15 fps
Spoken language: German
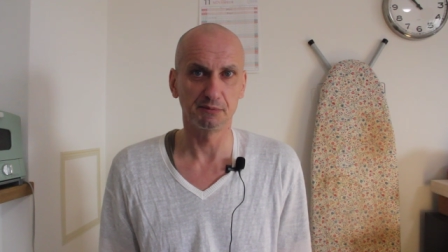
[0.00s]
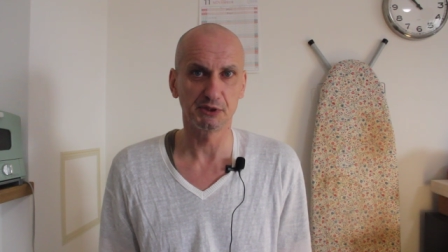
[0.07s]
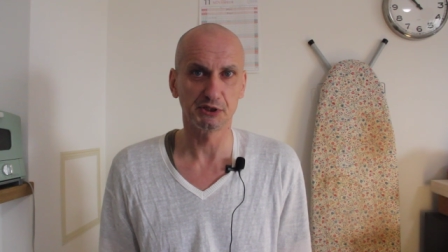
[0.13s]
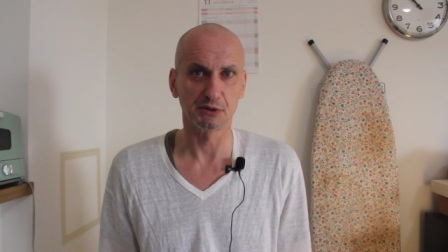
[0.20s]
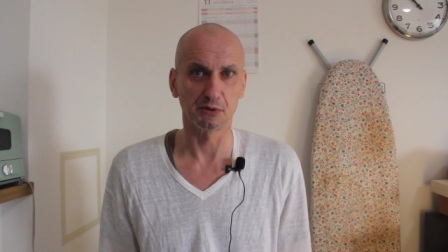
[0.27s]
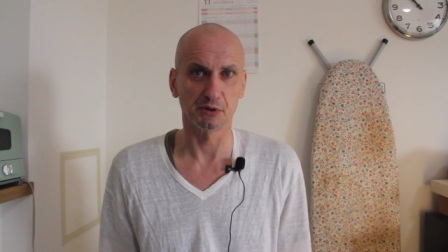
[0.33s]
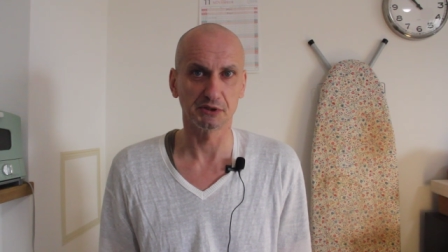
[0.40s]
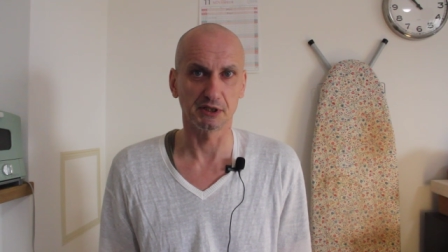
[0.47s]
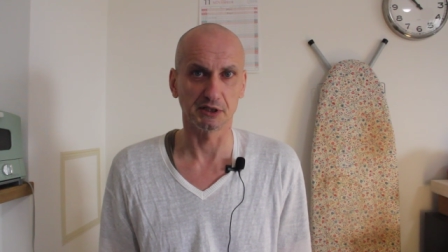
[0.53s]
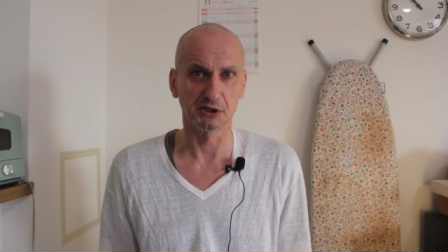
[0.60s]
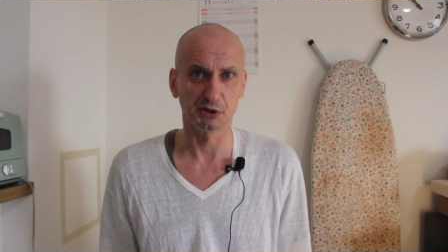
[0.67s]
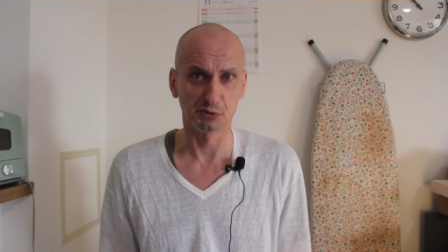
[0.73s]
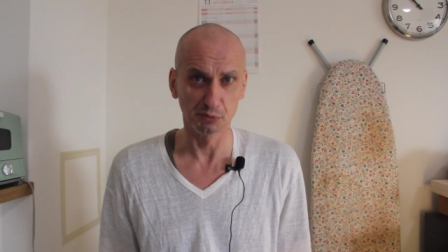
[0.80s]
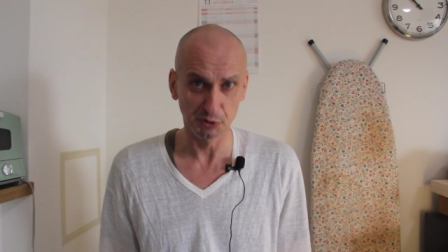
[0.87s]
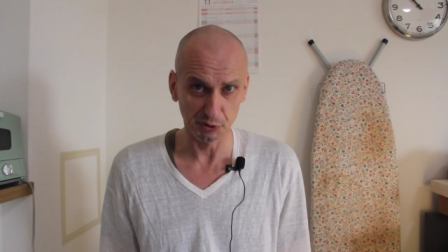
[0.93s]
mich doch
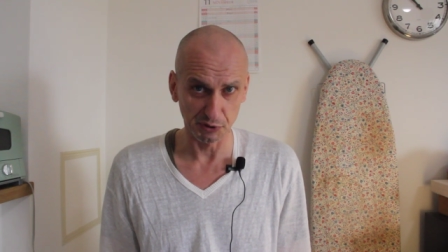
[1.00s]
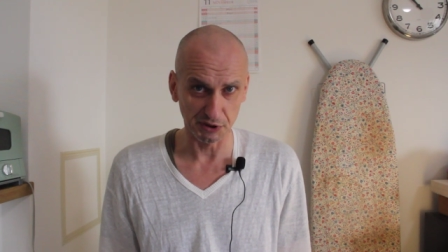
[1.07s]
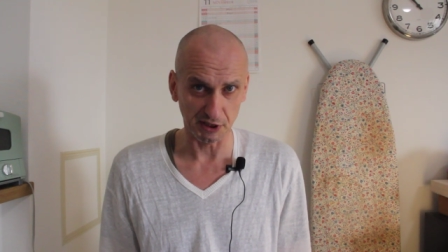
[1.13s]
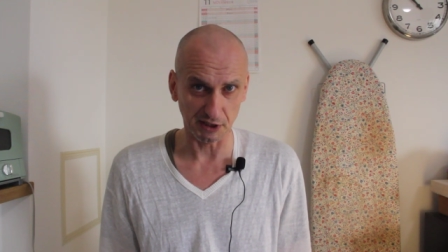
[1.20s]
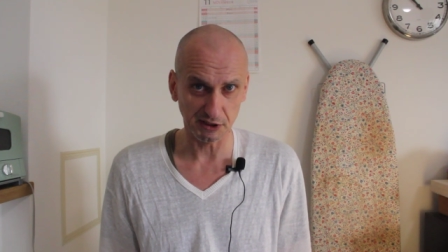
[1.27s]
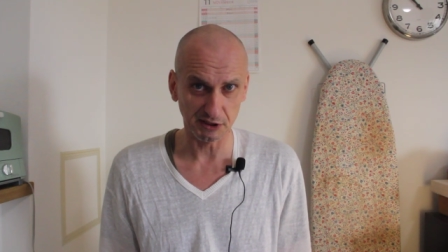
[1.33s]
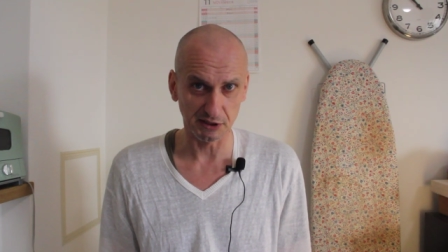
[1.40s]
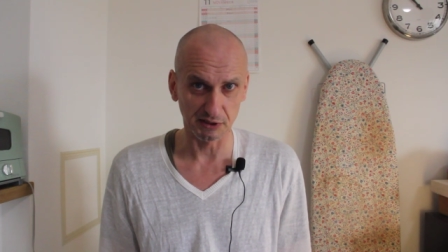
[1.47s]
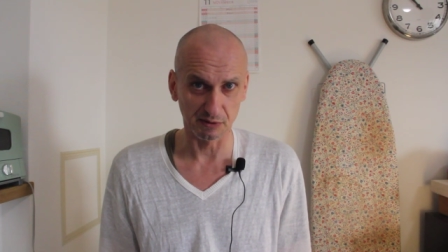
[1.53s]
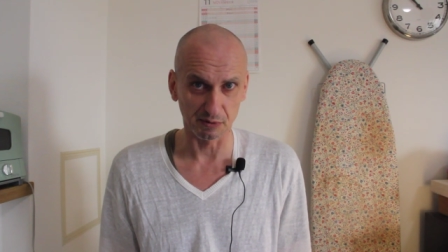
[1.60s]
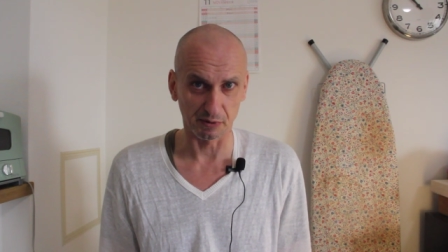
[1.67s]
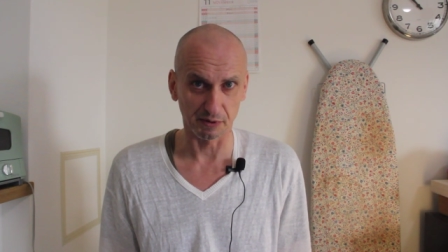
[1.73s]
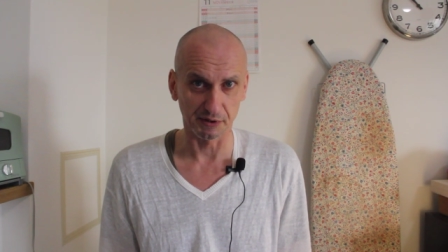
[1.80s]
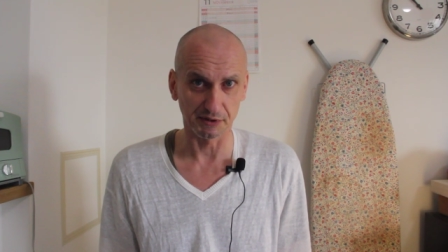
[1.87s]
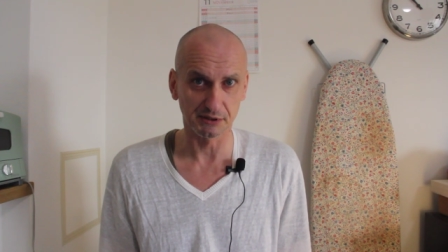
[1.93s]
dazu zu setzen
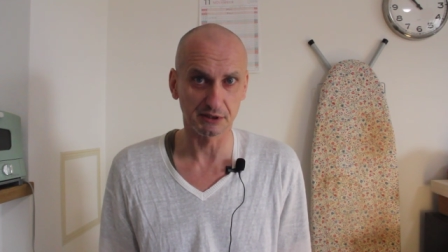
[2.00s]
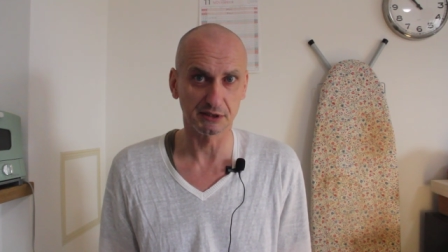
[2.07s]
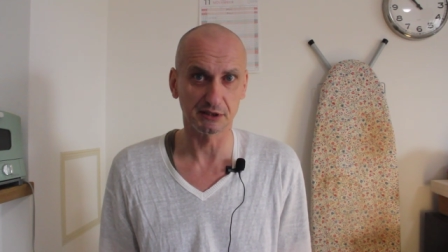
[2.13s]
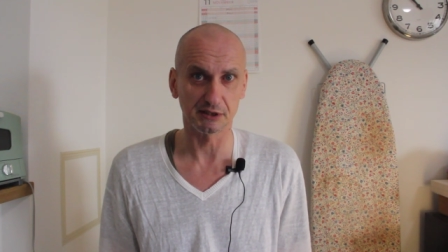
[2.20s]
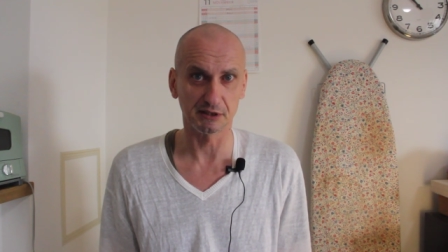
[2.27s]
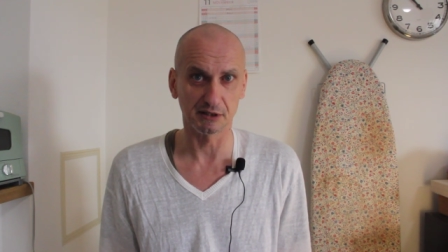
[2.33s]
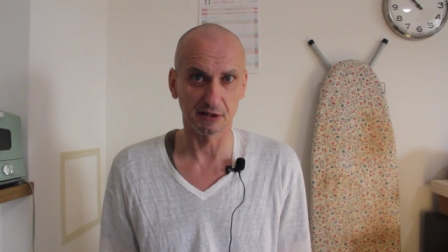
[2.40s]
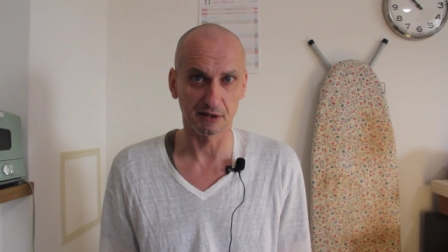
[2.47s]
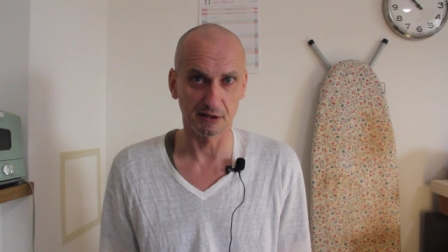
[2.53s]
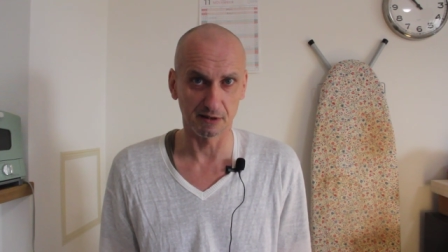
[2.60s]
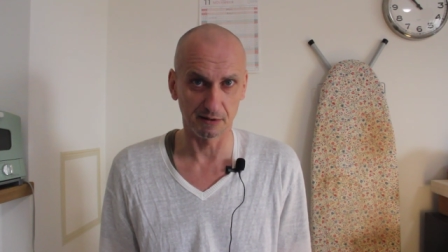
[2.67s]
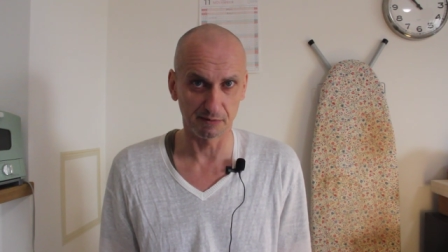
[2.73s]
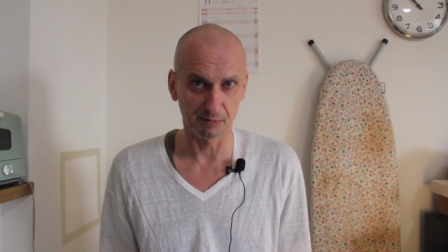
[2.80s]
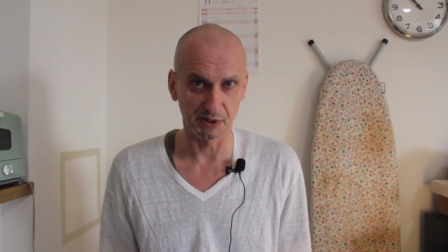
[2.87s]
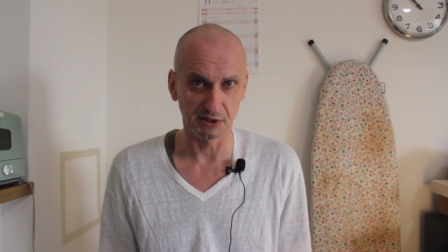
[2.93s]
und
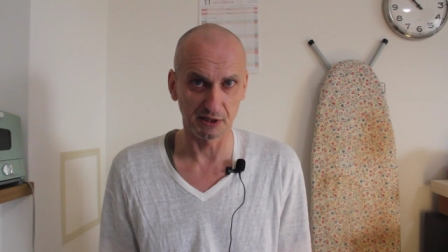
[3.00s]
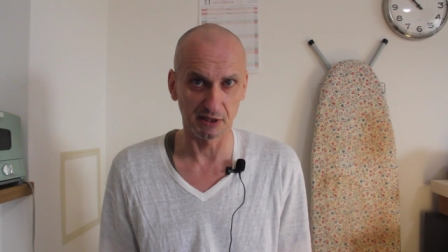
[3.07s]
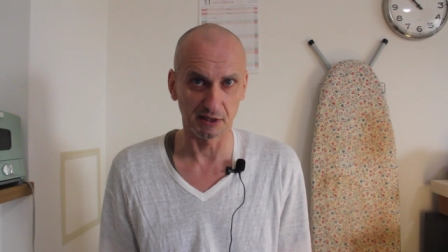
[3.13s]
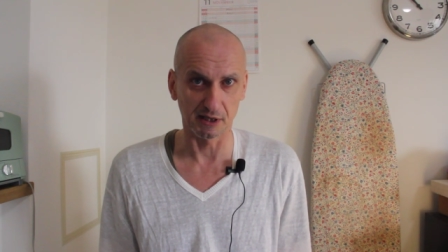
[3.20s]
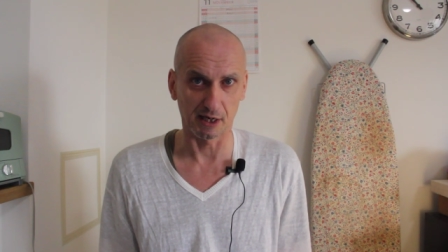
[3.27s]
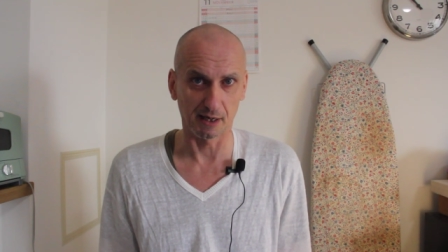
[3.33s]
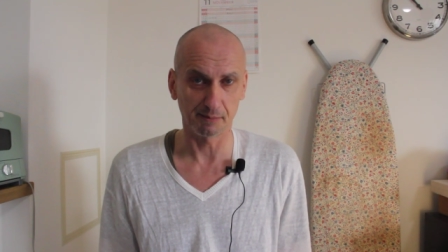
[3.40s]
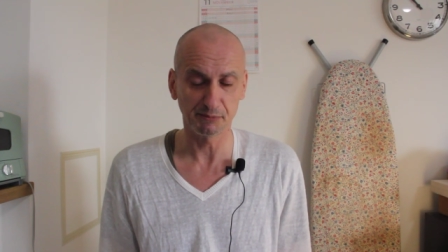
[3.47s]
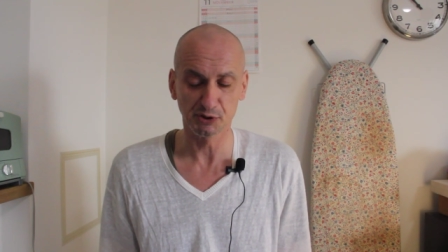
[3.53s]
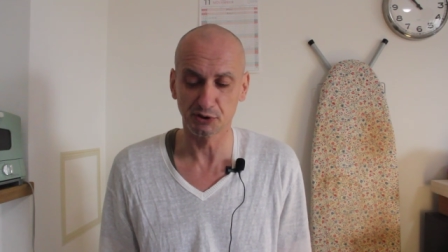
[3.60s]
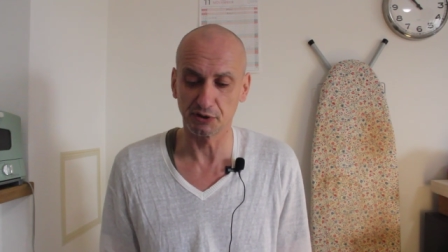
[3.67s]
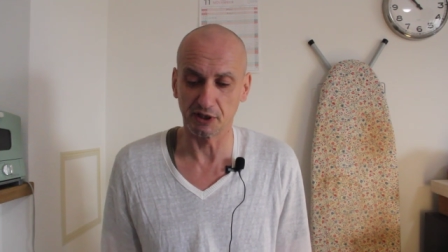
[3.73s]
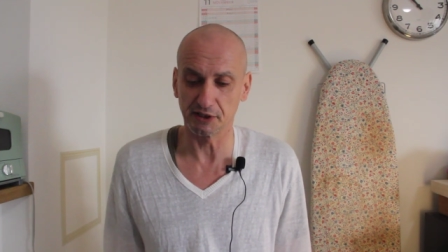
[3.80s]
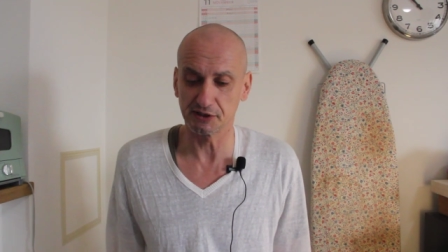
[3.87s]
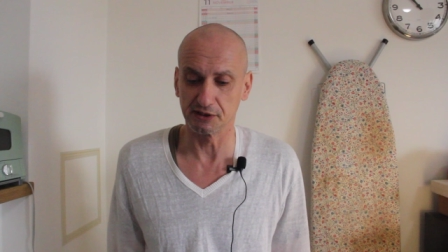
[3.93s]
mit denen Abend
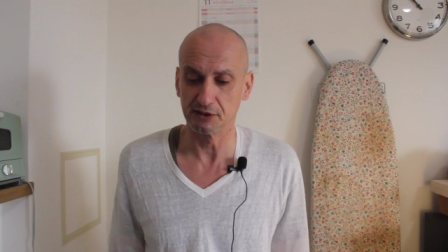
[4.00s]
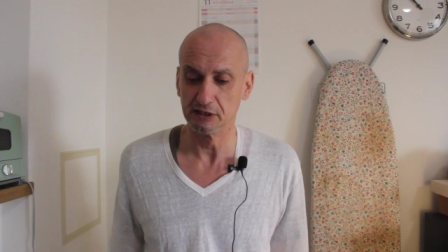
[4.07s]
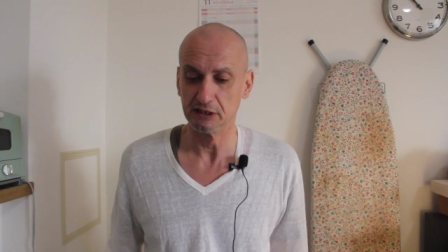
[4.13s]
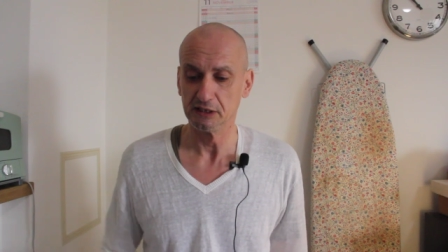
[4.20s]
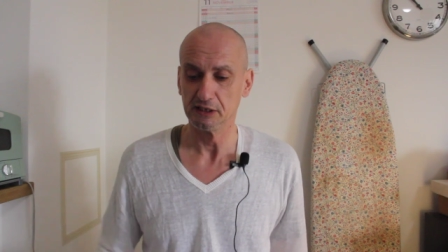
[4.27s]
zu essen.